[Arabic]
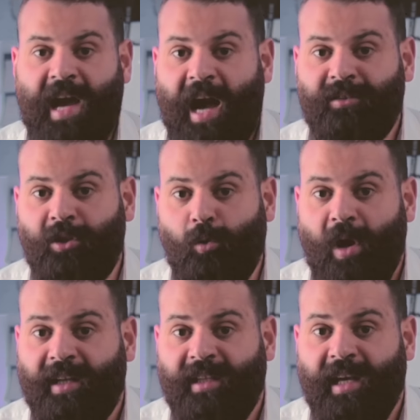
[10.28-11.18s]
أي حد
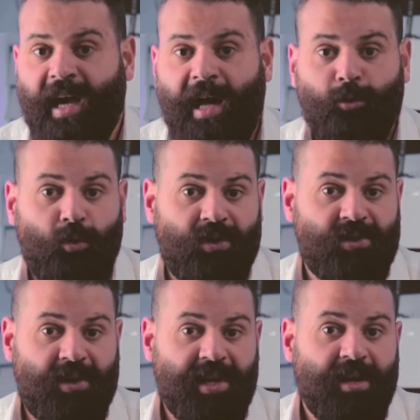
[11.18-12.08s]
دلوقتي عنده
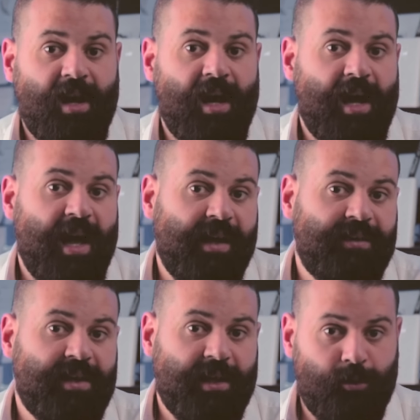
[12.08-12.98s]
نظرية
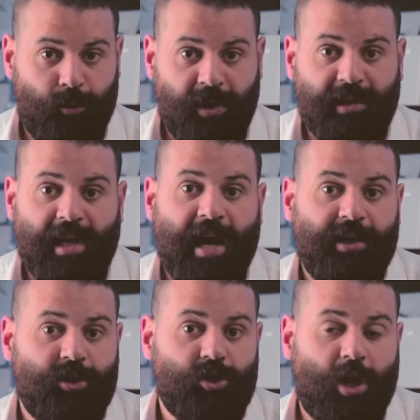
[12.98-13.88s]
قادر إنه
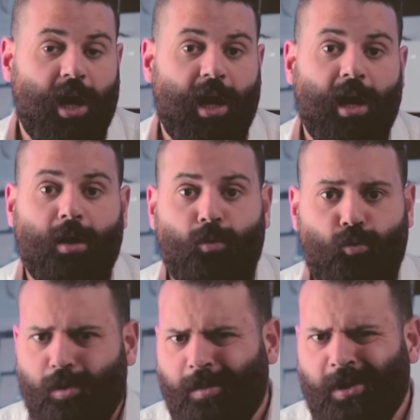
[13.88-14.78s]
يطلع يشرحها
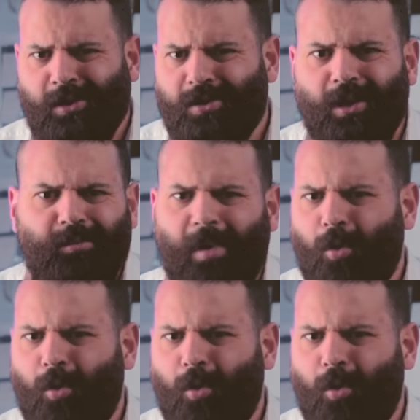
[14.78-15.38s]
والمنصات